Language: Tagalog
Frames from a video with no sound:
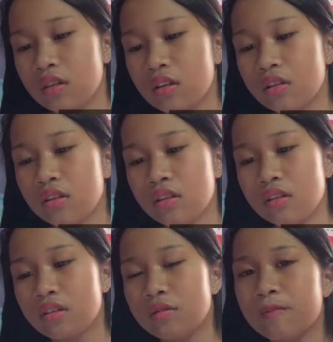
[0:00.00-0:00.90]
And
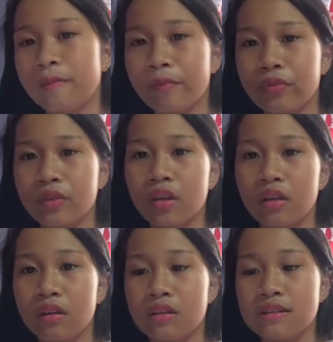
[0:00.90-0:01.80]
then,
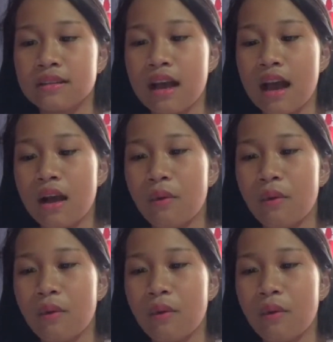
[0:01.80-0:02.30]
sa